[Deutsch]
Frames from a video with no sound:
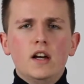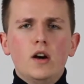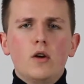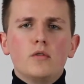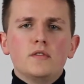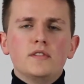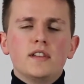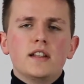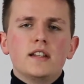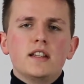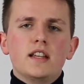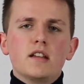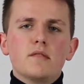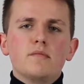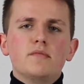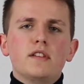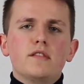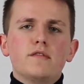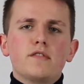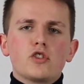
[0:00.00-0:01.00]
und dann
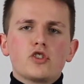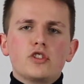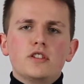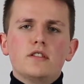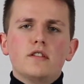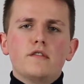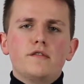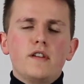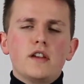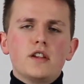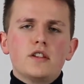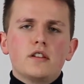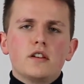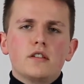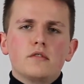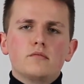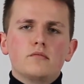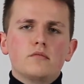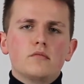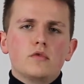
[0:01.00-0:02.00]
eben den verschiedenen
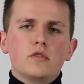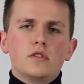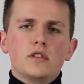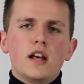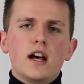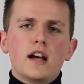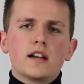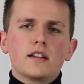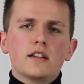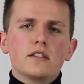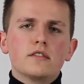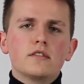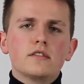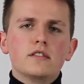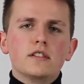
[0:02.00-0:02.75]
Fächern nachgeht,